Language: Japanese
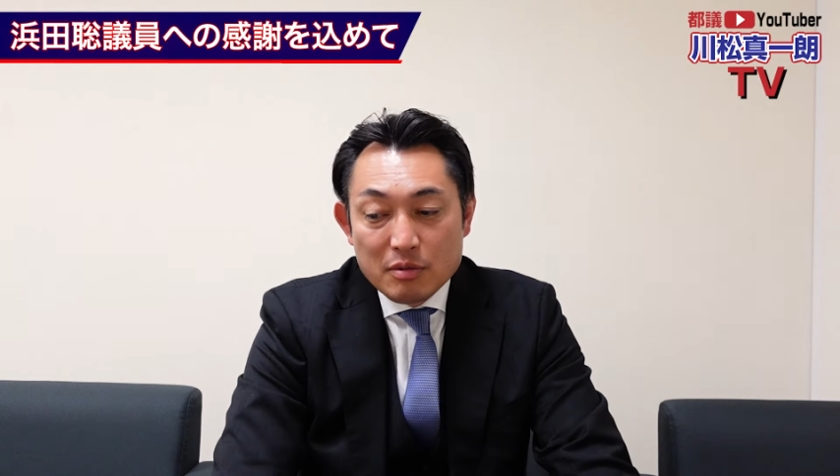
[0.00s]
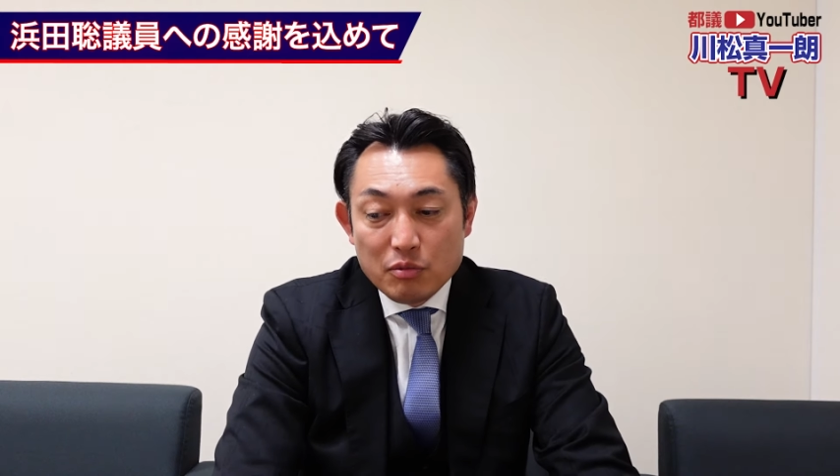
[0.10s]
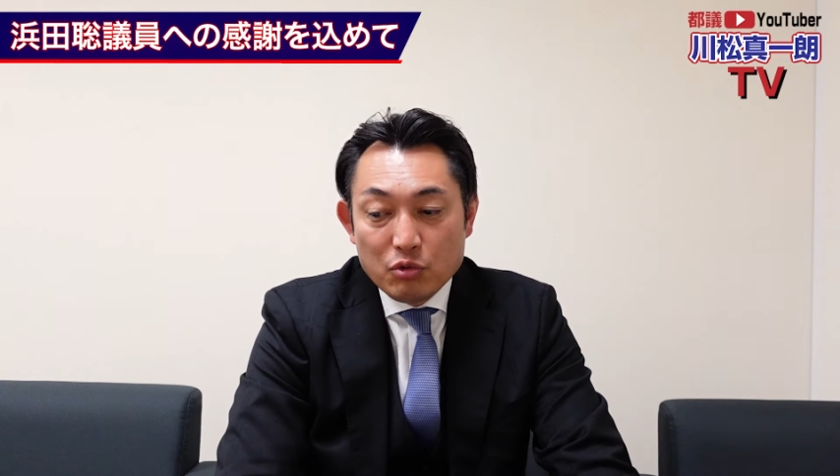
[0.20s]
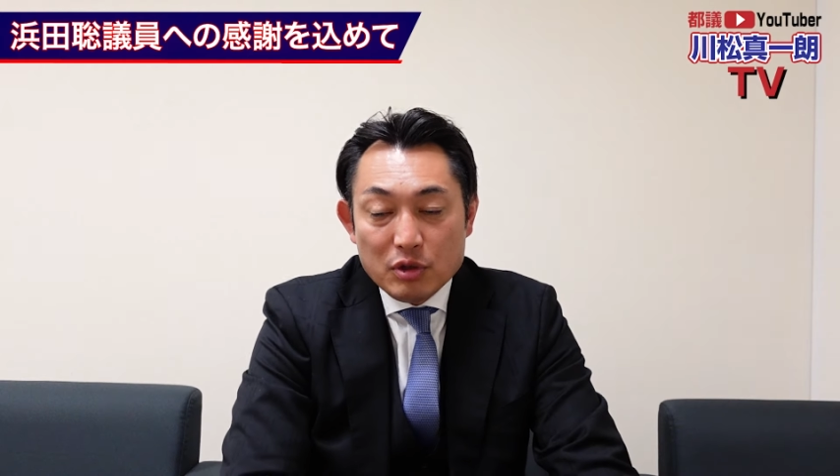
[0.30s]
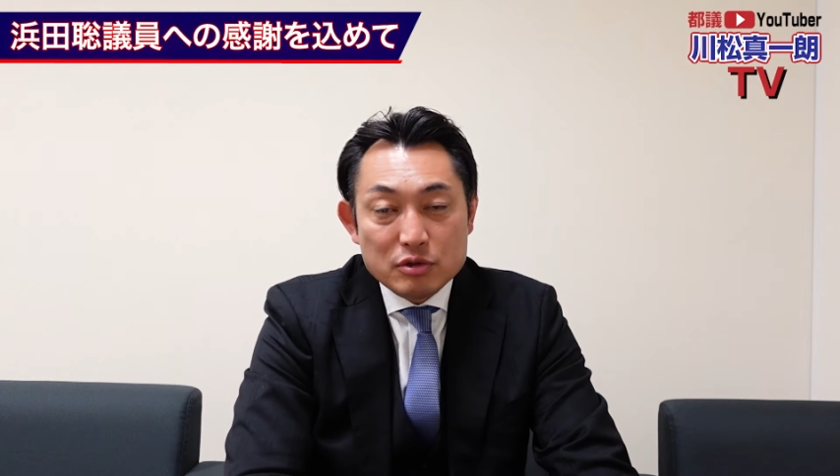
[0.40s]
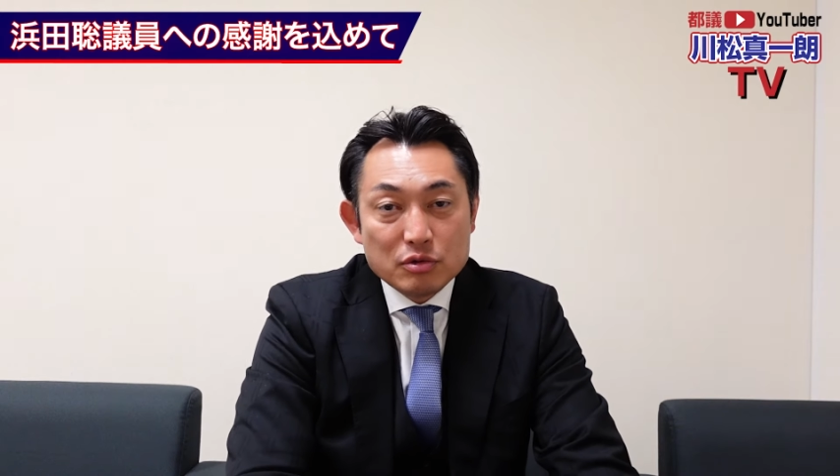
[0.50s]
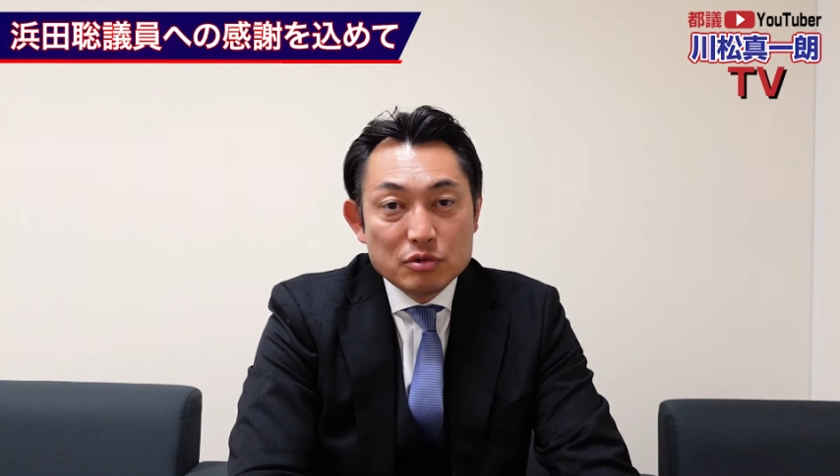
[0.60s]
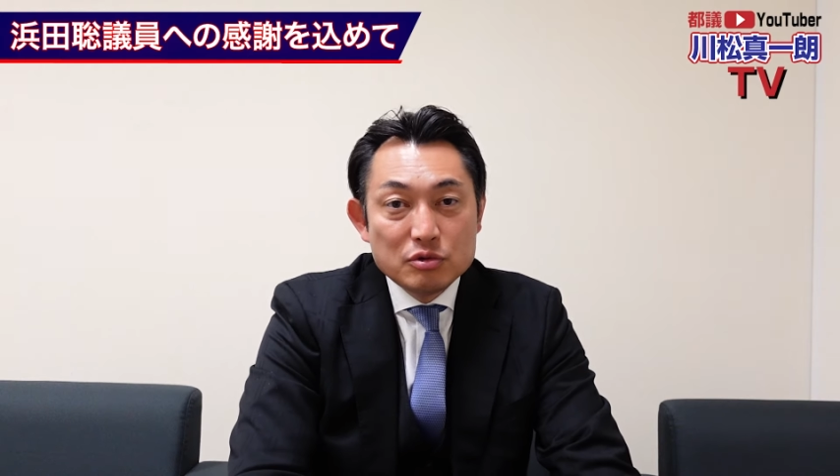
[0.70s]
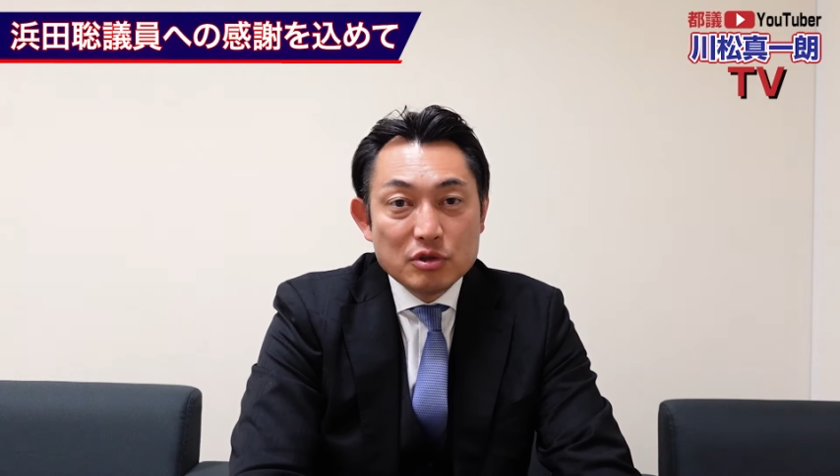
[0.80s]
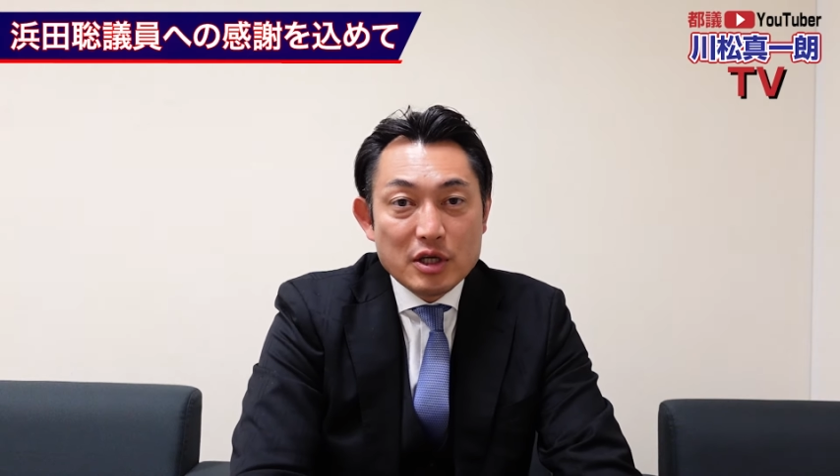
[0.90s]
僕はその
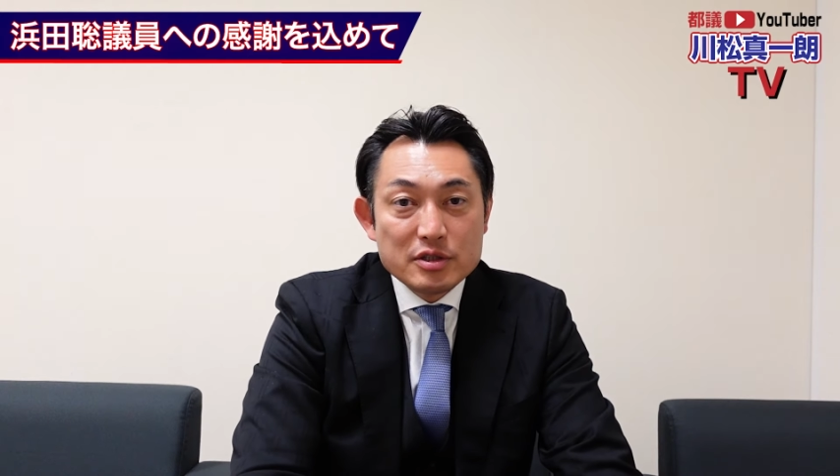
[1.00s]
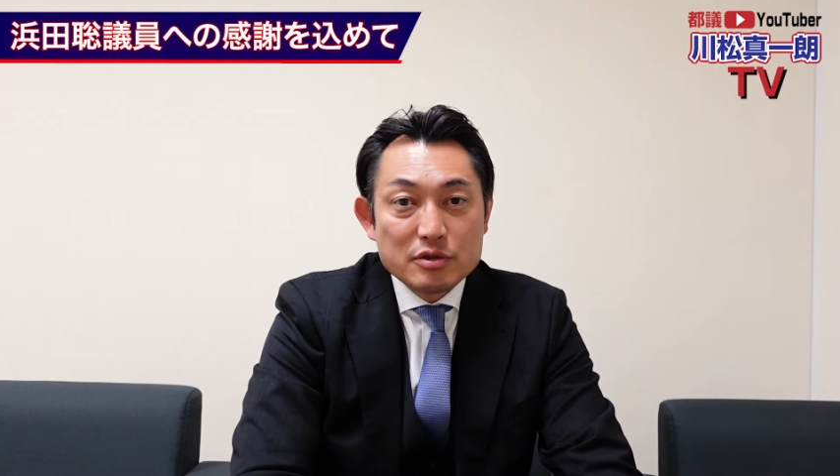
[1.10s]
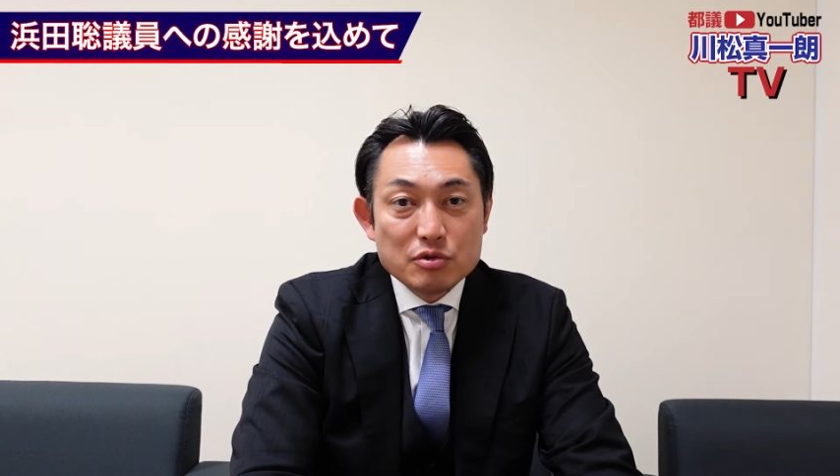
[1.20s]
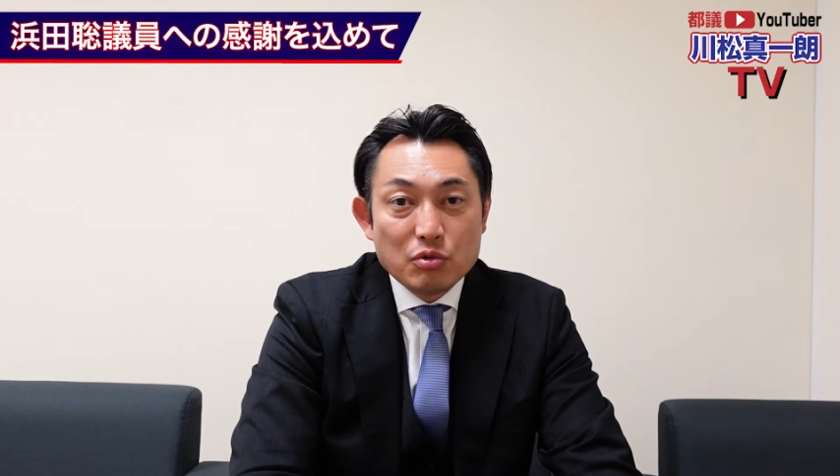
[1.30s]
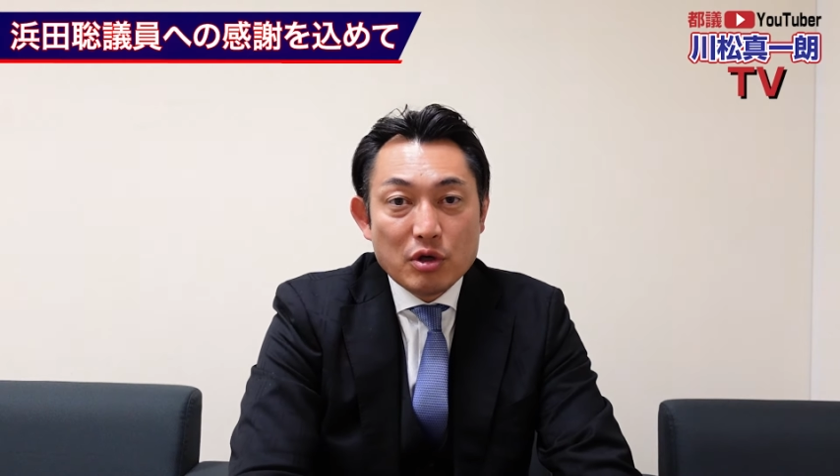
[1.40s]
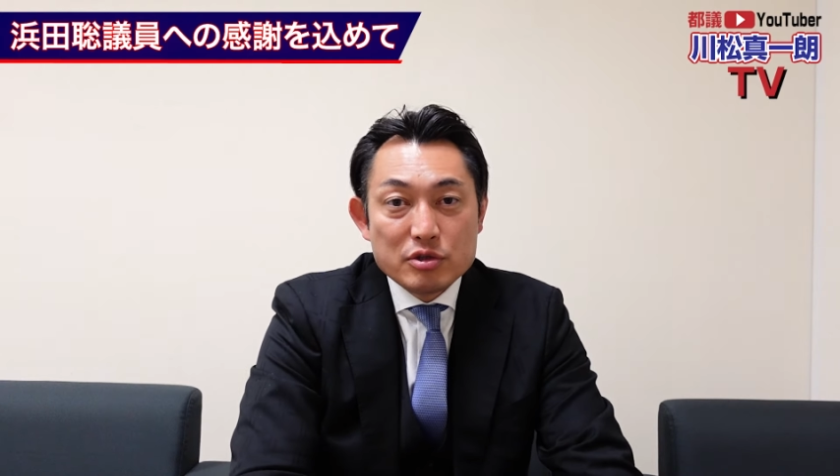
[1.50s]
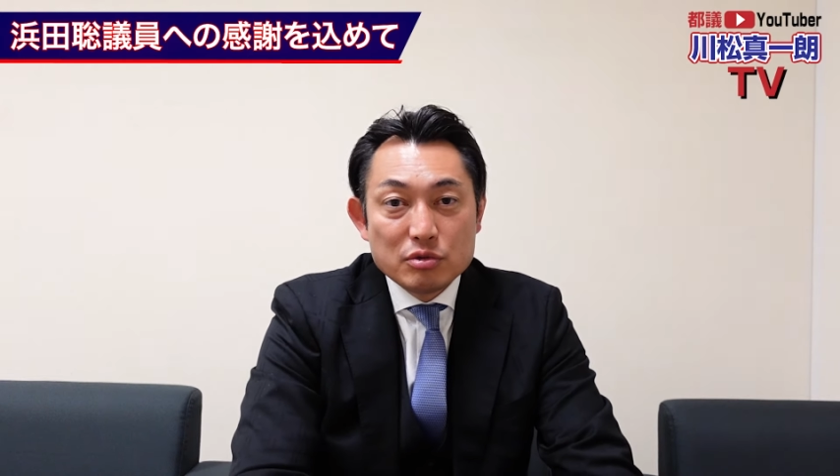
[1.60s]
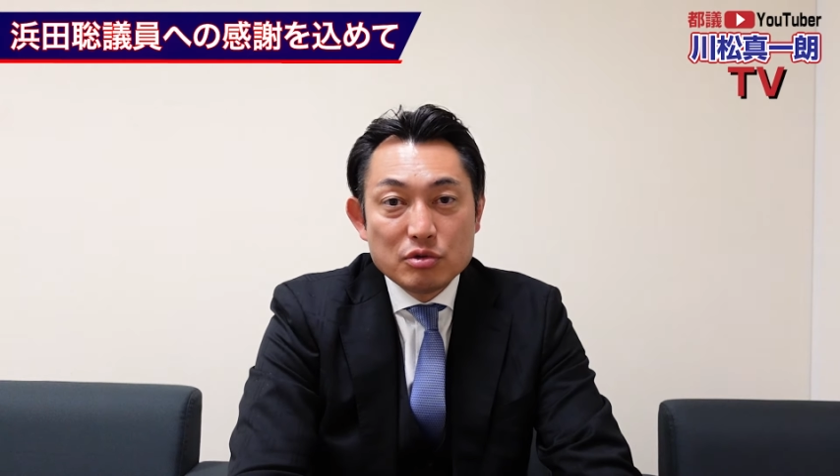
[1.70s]
ルール改善情報改善